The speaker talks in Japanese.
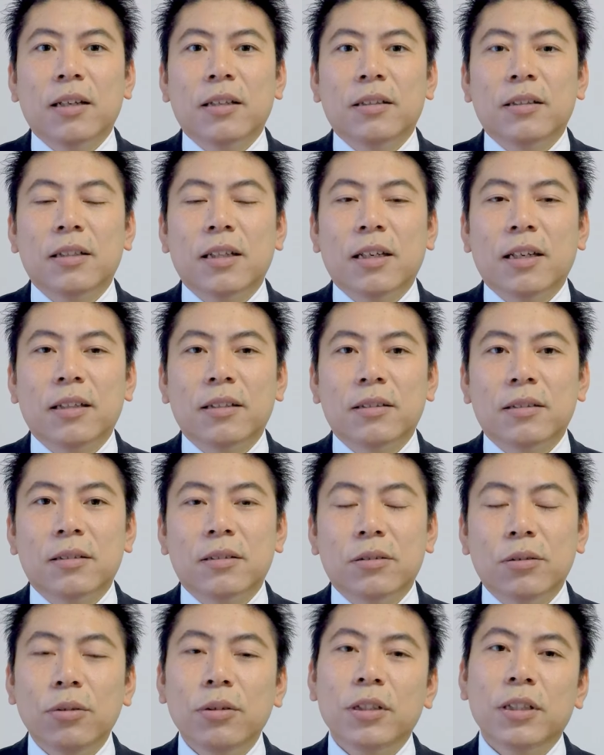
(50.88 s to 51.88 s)
で
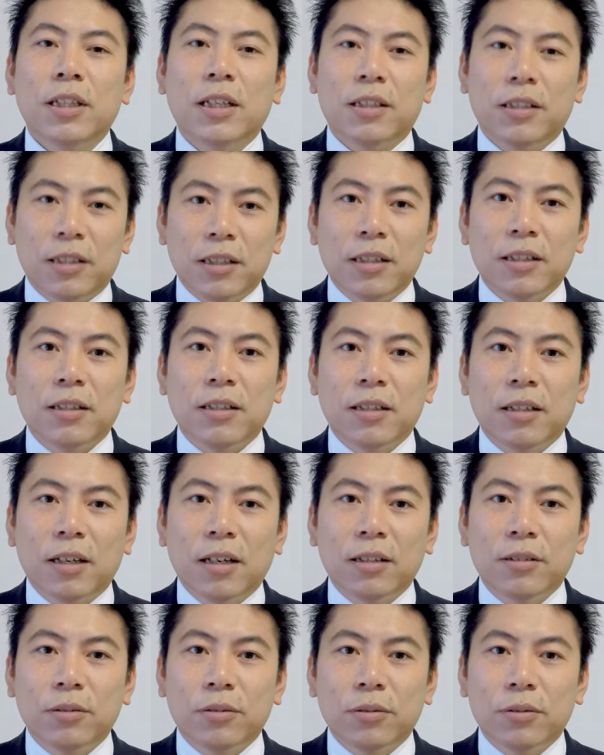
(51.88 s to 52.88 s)
トイレに
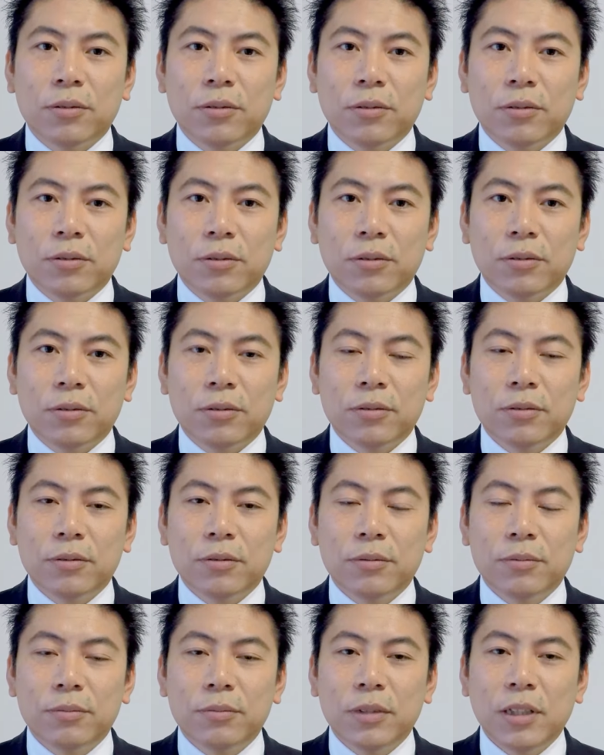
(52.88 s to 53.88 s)
あの
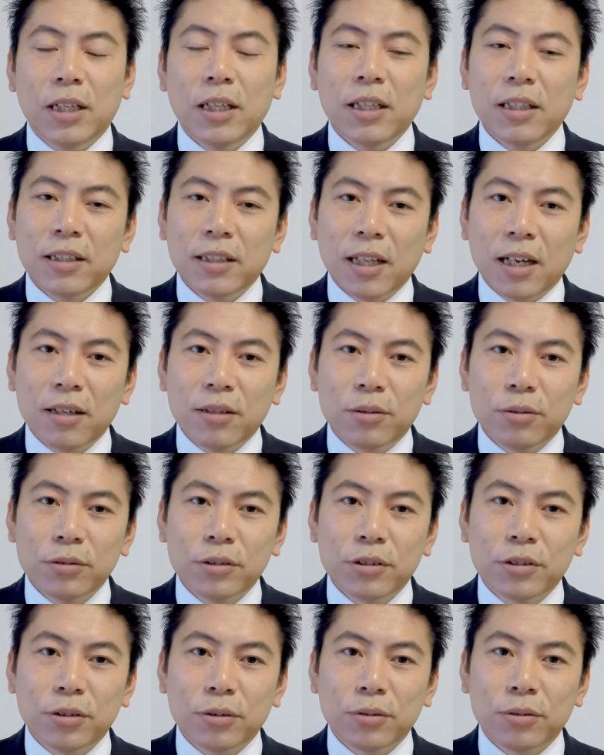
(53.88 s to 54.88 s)
英単語
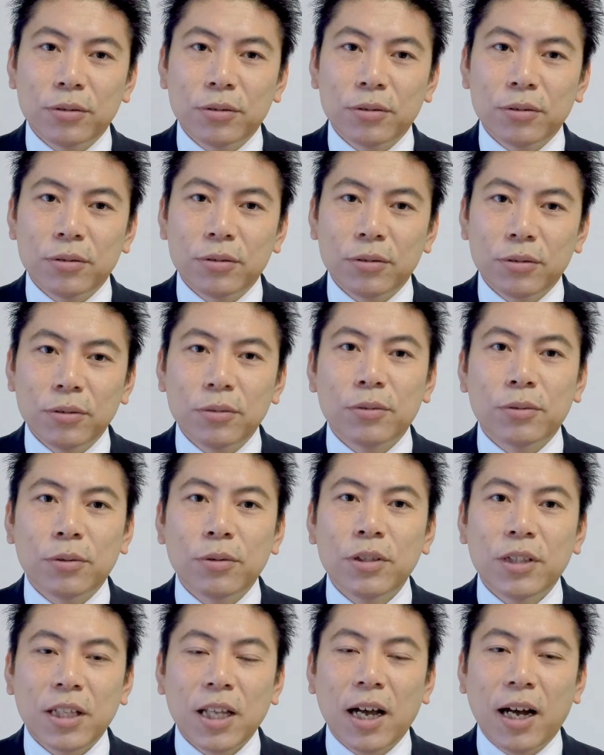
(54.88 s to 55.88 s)
帳を
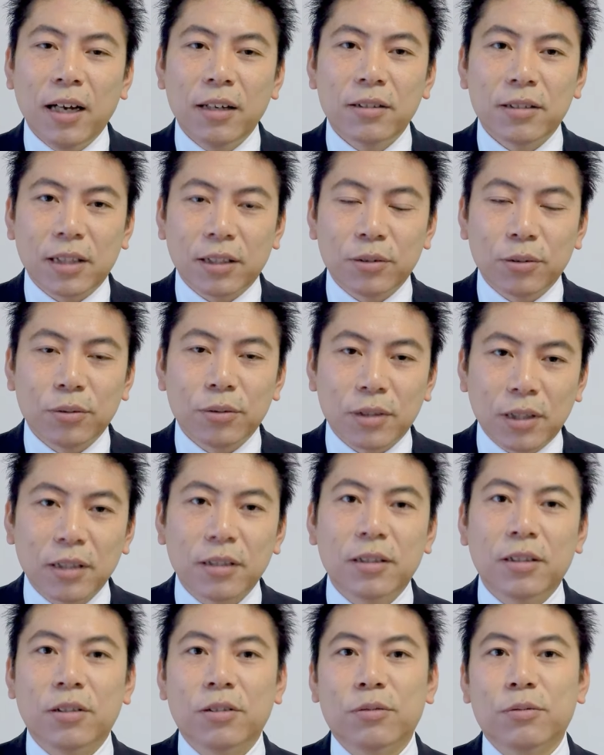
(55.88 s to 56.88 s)
置いてあるかどうかっ
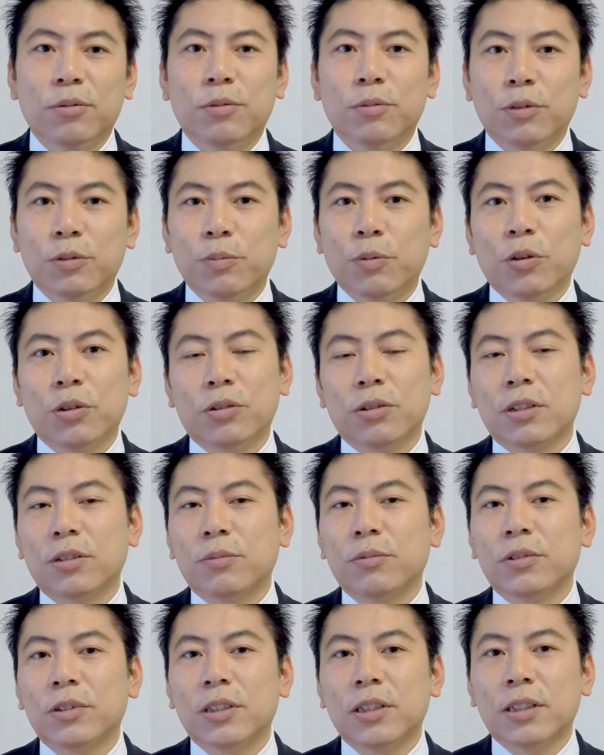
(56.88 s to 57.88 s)
ていうのも僕ポイントだと
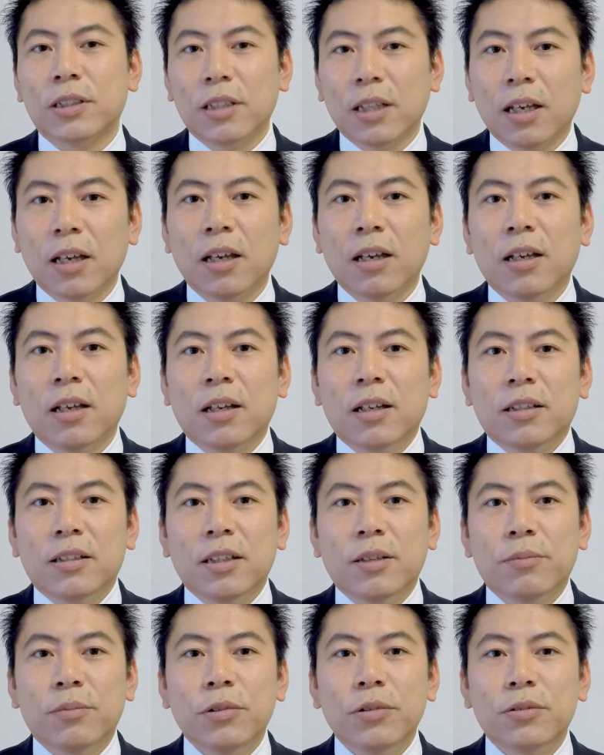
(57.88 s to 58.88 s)
思っていて、
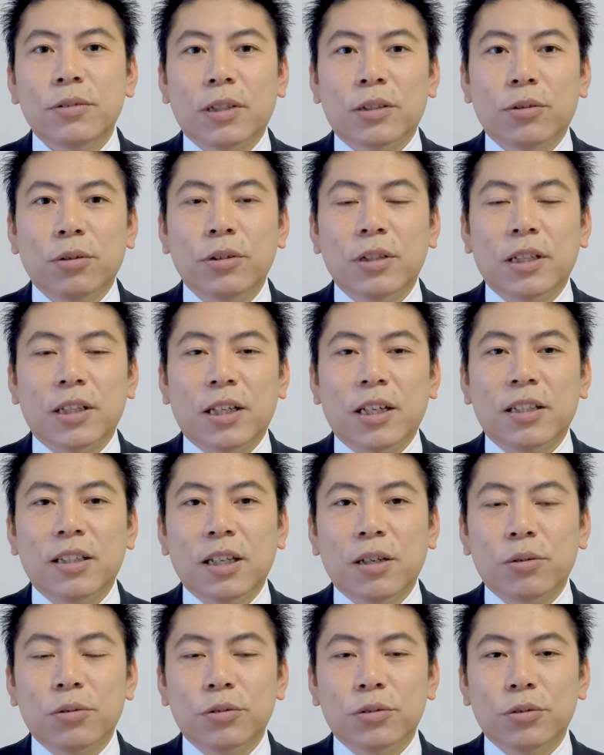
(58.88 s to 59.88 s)
で僕はトイレに英
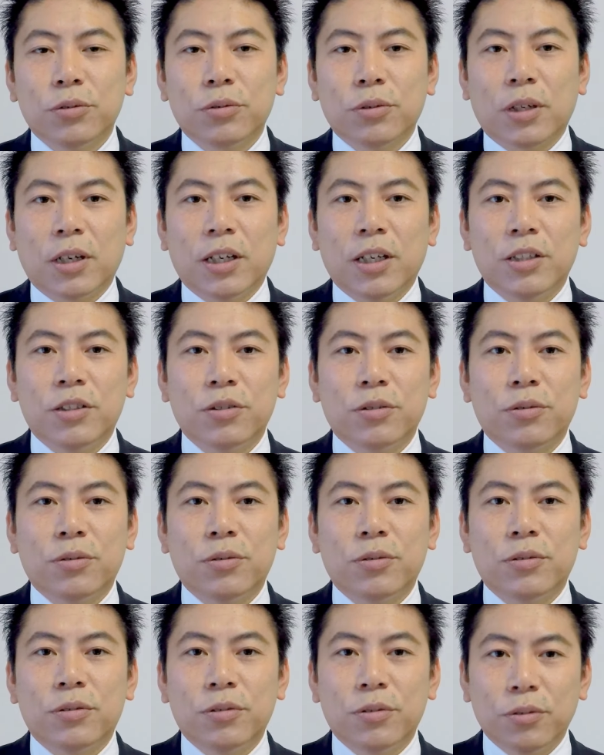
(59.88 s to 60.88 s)
単語帳とか英熟
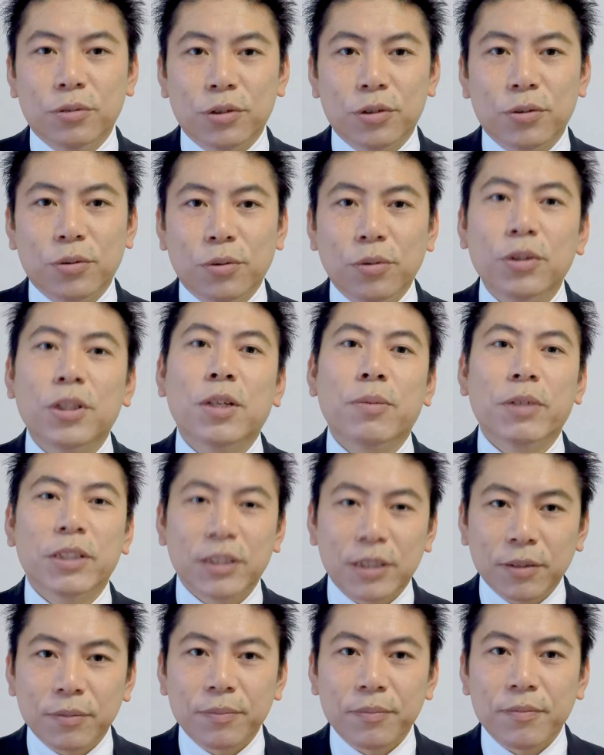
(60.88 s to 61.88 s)
語帳置いてま
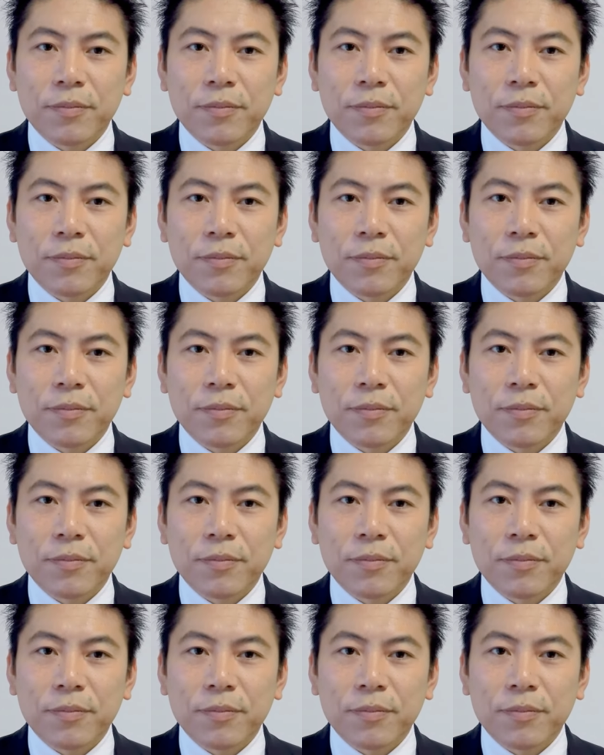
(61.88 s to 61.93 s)
した。